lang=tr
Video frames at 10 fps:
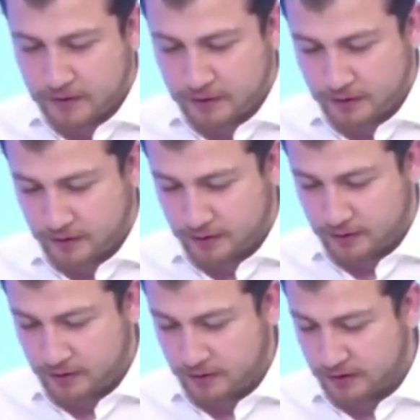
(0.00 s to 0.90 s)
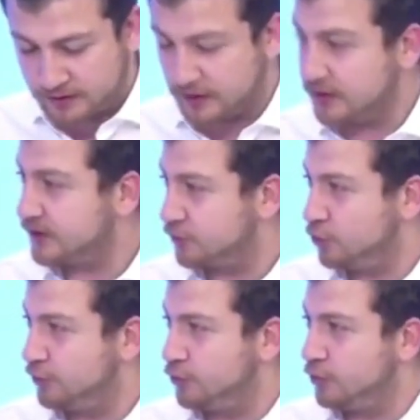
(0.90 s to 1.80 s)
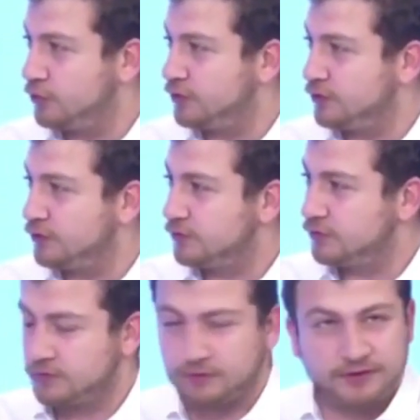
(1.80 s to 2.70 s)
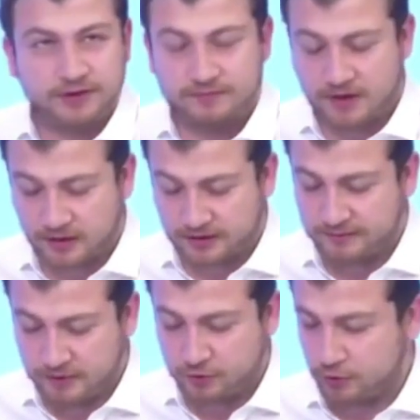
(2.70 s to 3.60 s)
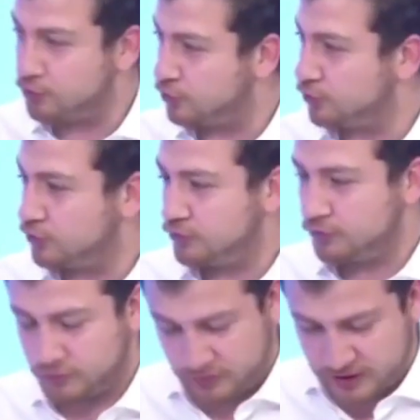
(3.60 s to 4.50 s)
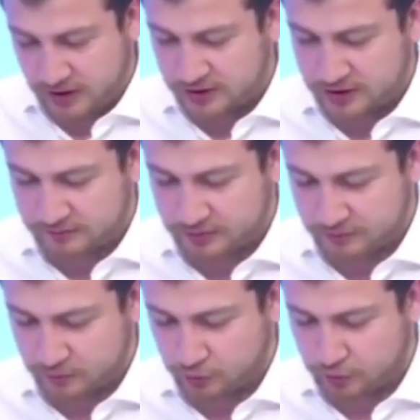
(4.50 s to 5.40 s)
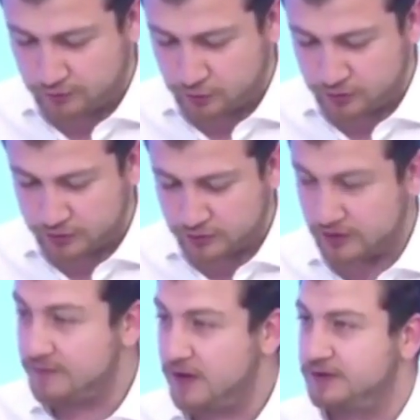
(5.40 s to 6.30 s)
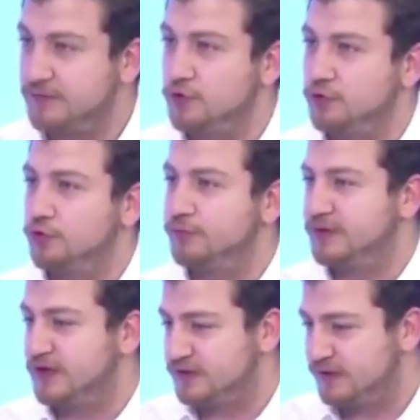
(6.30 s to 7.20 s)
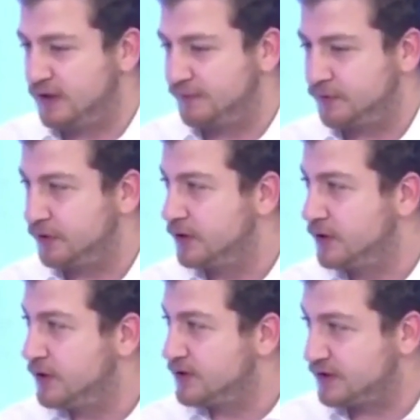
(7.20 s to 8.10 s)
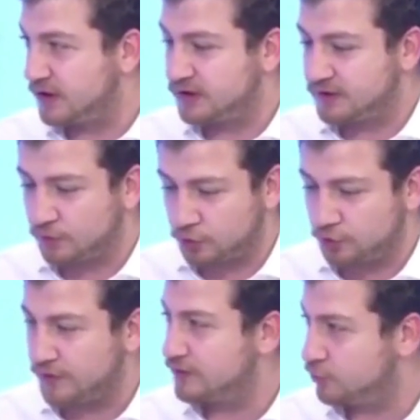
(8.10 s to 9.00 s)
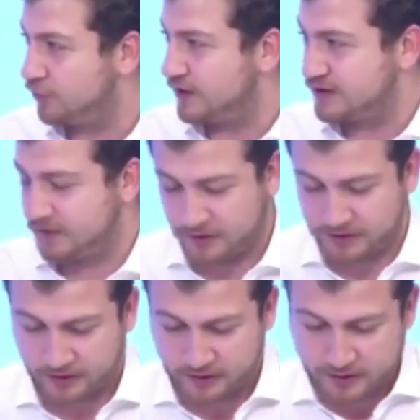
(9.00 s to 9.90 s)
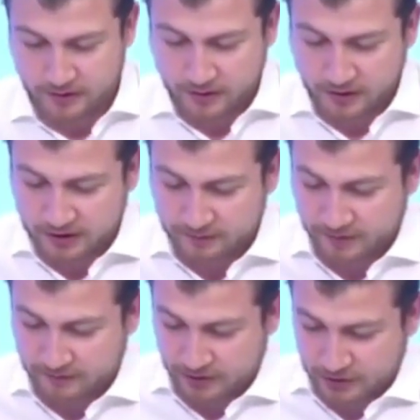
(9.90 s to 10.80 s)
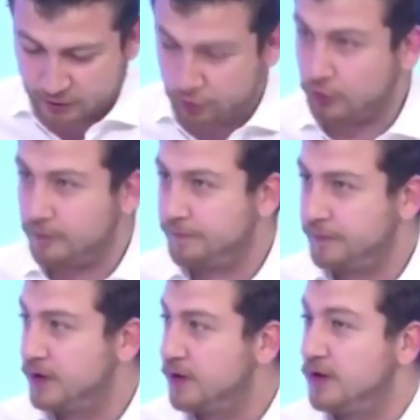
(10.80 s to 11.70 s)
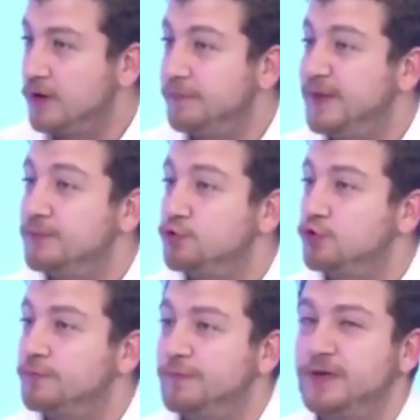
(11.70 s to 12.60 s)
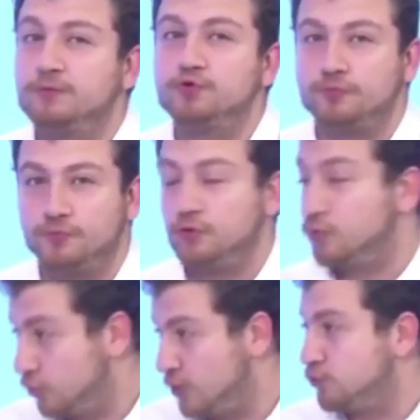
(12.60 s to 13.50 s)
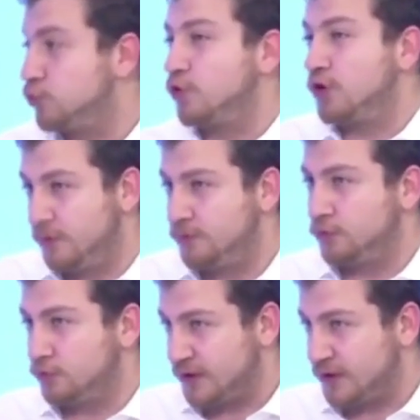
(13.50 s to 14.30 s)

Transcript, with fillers: Ee, Atalanta kulübü Atalanta Sezer'e. 26 milyon euroluk şey atacağım şimdi okuyayım ondan sonra 26 milyon euroluk bir transfer yaptı. Santrfor, Duvan, Duvan Zapata. Kaç para maaş alıyor? Herkes bilmeyebilir. Önemli bir, buçuk, bir buçuk milyon euro. Önemli, bir çok oyuncu. önemli bir oyuncu.